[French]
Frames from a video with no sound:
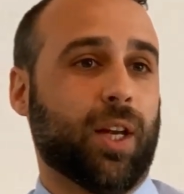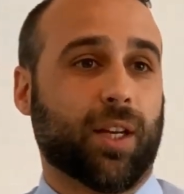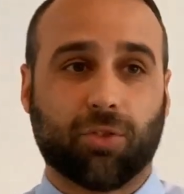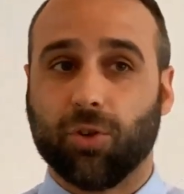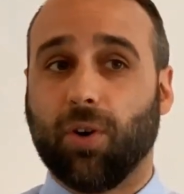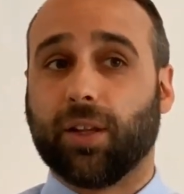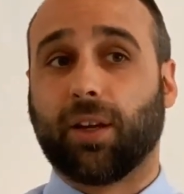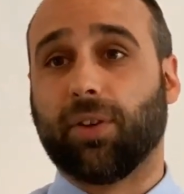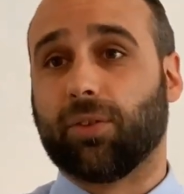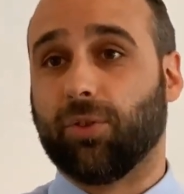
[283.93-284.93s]
qu'est-ce qu'on voit à
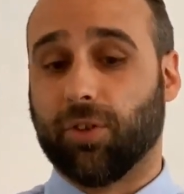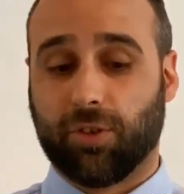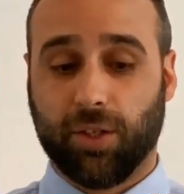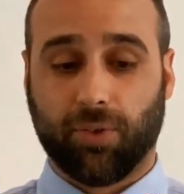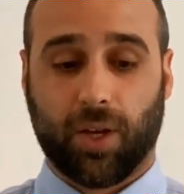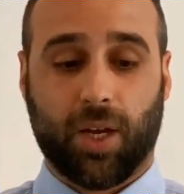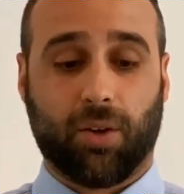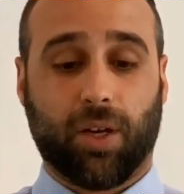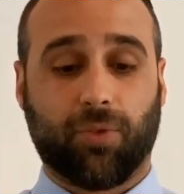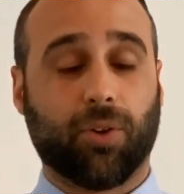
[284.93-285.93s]
travers tous ces chiffres
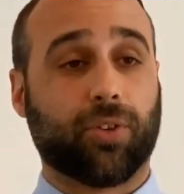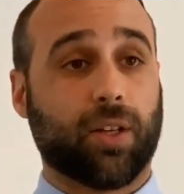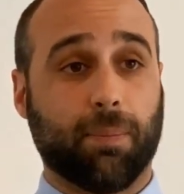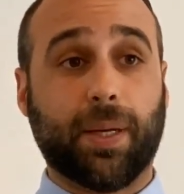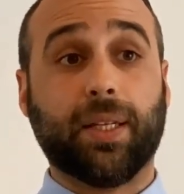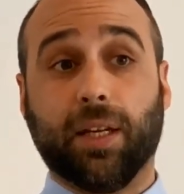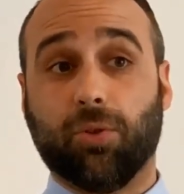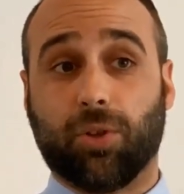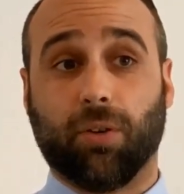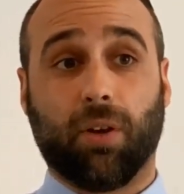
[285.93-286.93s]
que la France est un pays
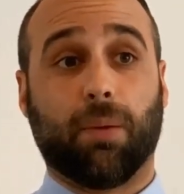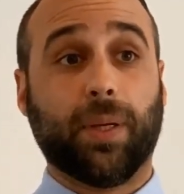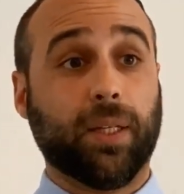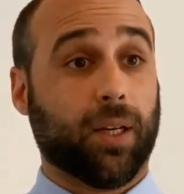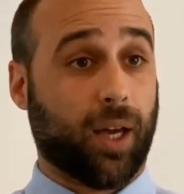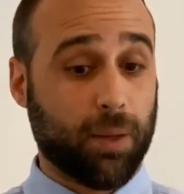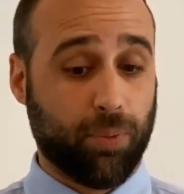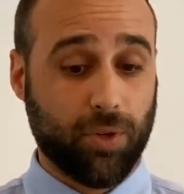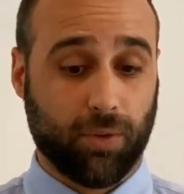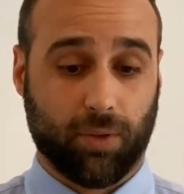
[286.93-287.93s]
dégoûtant, un pays
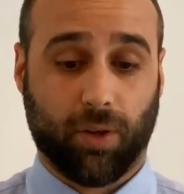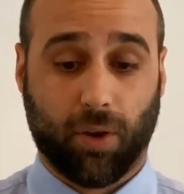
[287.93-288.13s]
répugnant,